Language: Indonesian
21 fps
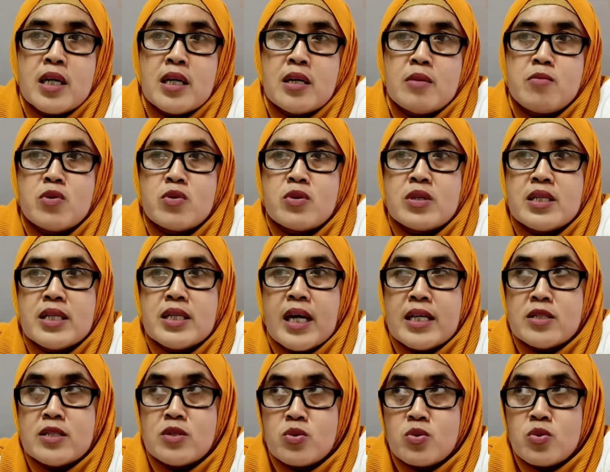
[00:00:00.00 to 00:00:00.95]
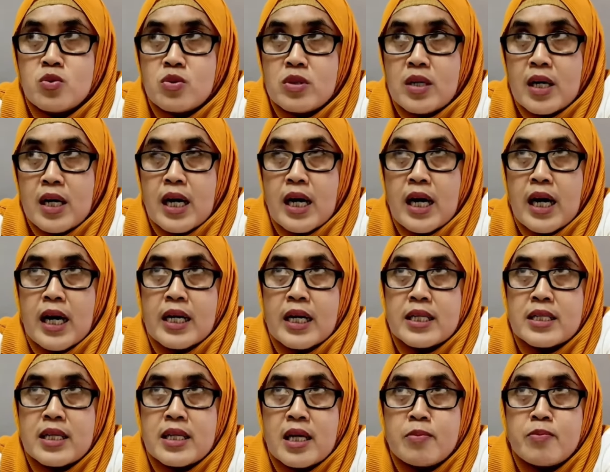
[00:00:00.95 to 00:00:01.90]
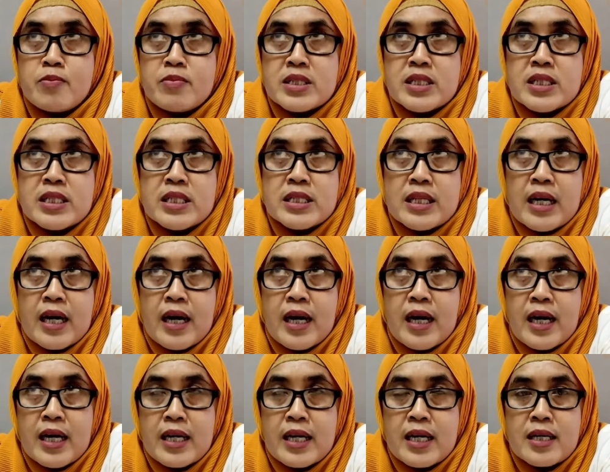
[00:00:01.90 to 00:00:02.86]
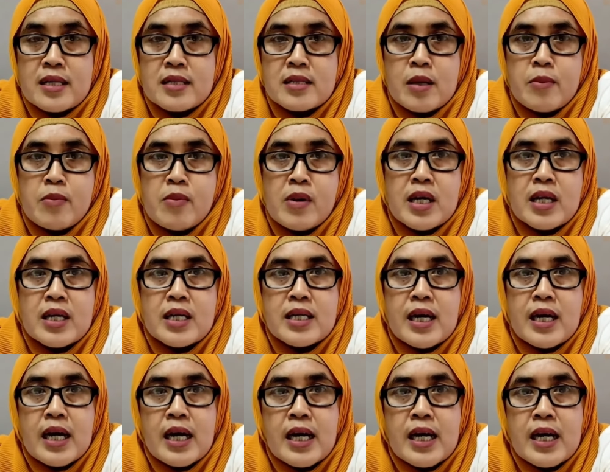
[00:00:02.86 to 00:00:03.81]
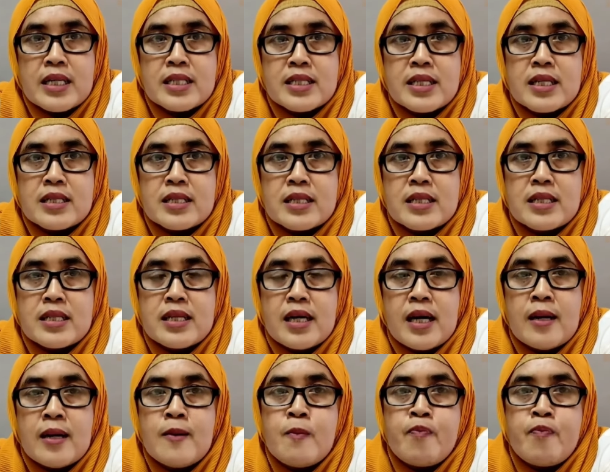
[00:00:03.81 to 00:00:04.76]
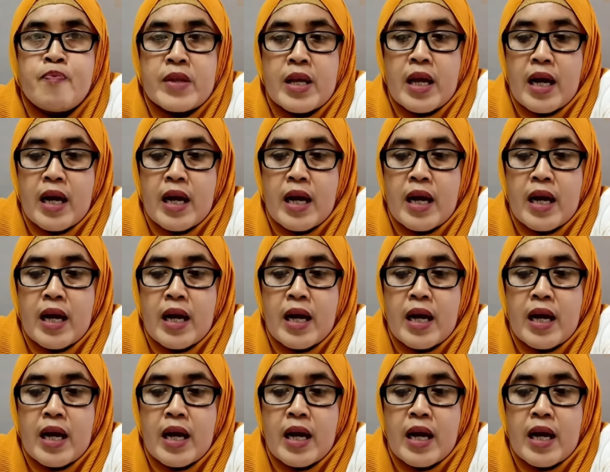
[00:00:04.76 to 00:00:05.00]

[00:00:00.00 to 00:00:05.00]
Kemudian juga ada penyitaan penggeledahan yang tidak